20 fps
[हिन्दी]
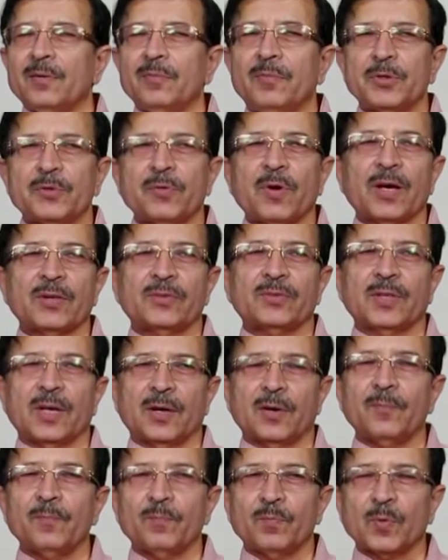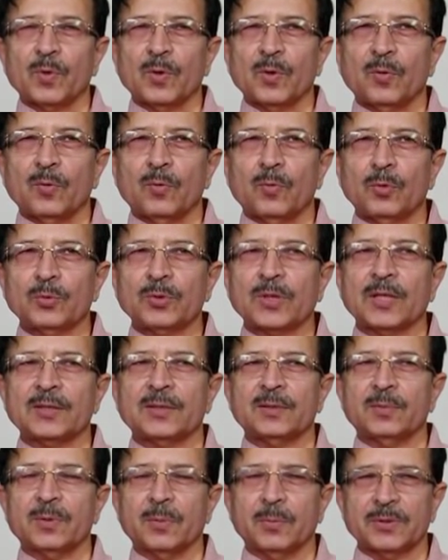विश्वास था वो
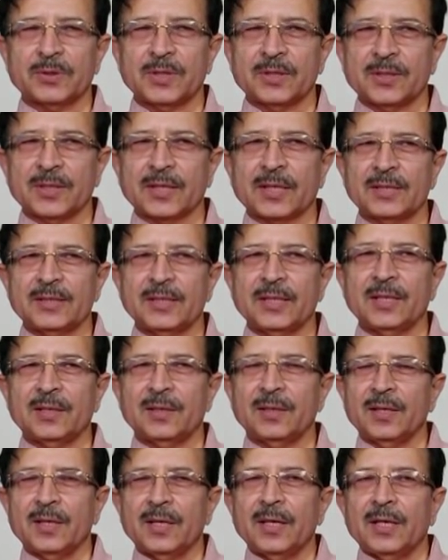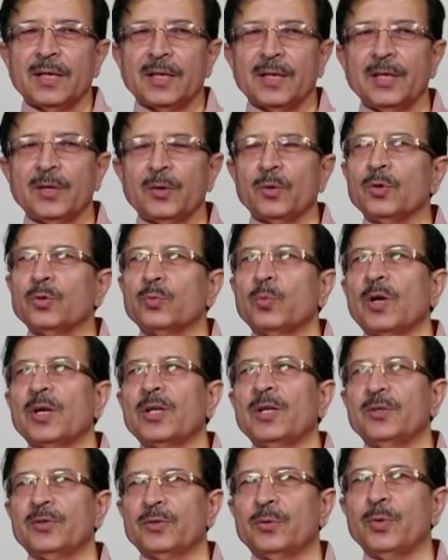कहते समझते थे कि ये ही नोज़
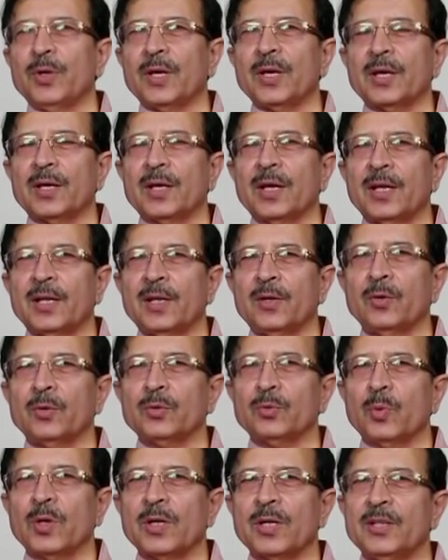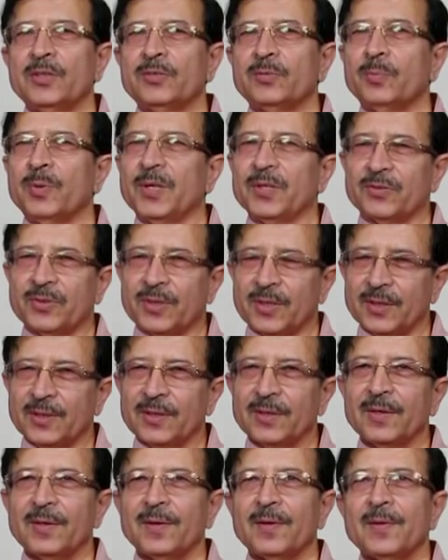वट ही इज़ डूइंग एंड ही नोज़ वट ही इज़ बेस्ट इन
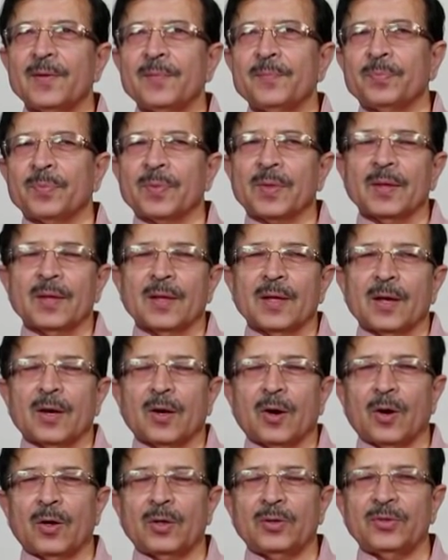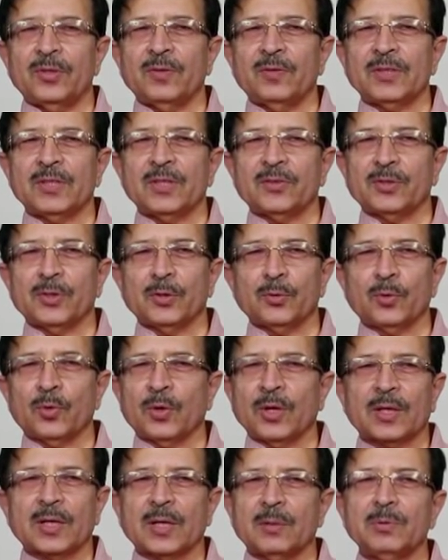और इसी वजह से
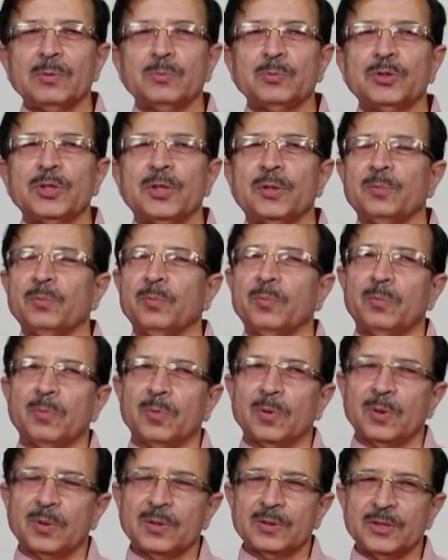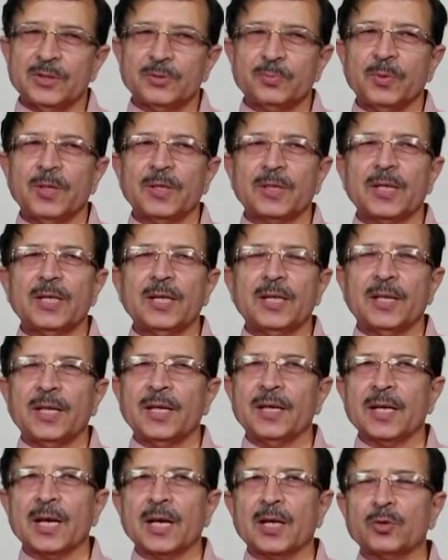उन्होंने कभी मुझे इस मिल्क के लिए
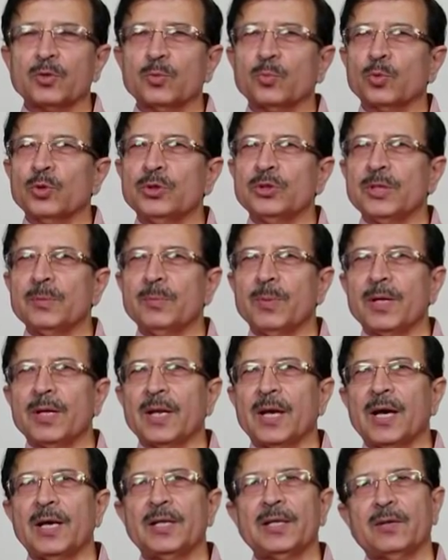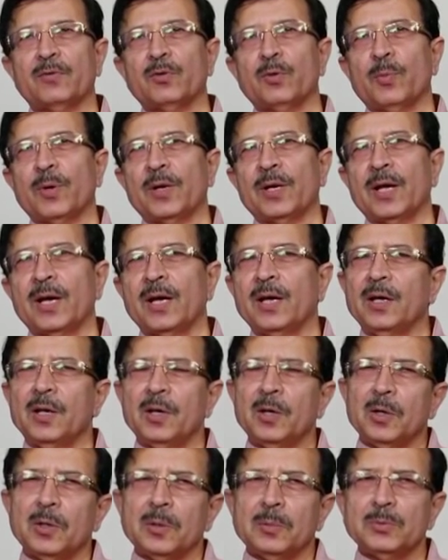नहीं कहा कि तुमको ये बनना है या वो बनना है
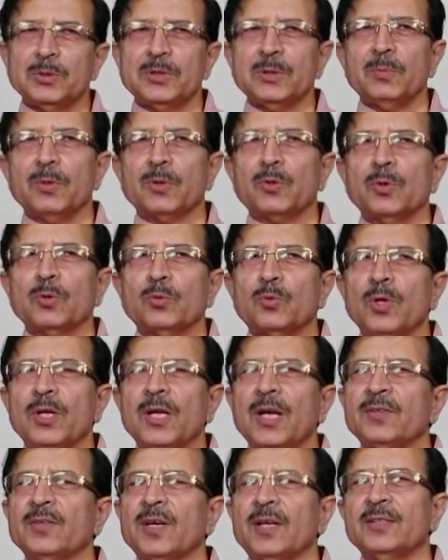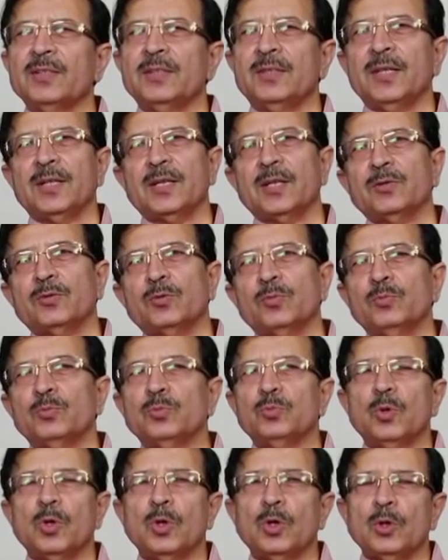मुझे बिल्कुल खुली आज़ादी थी कि तुम
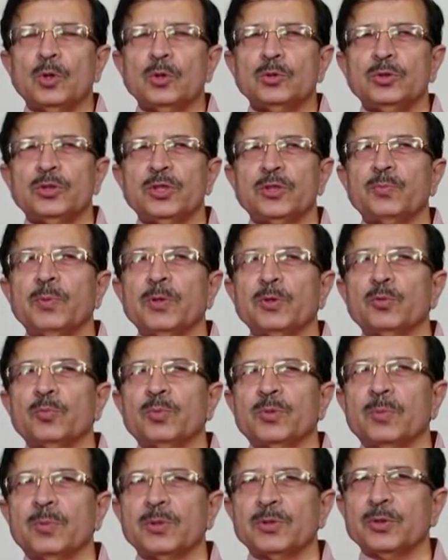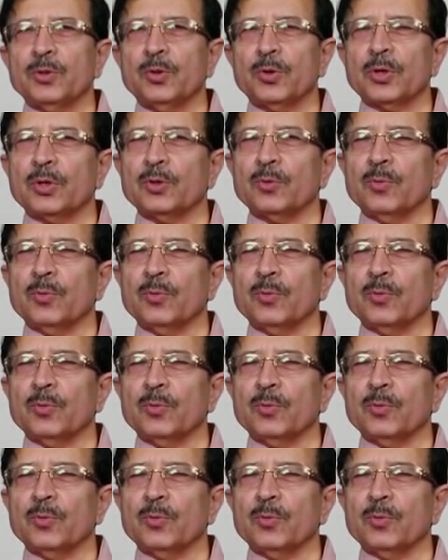जिसमें तुम समझते हो कि